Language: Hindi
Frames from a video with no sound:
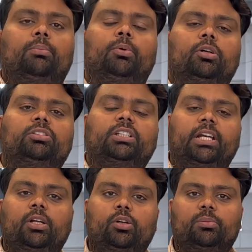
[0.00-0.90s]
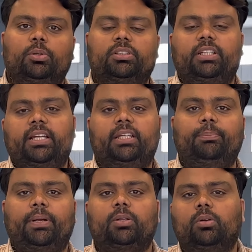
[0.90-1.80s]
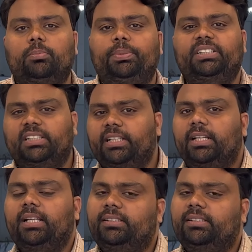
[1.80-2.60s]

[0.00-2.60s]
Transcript: बहुत सारे लोग बोलते हैं कि पेट्रोल पीछे डलने